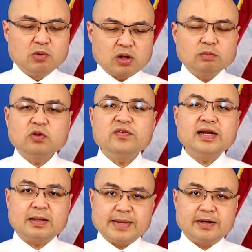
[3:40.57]
một công tố
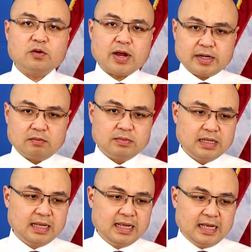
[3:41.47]
viên đặc biệt nó quan trọng
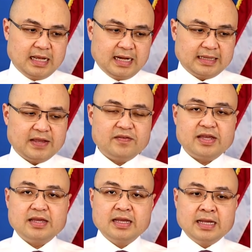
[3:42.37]
là tại
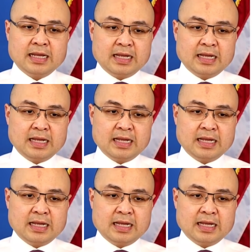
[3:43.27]
vì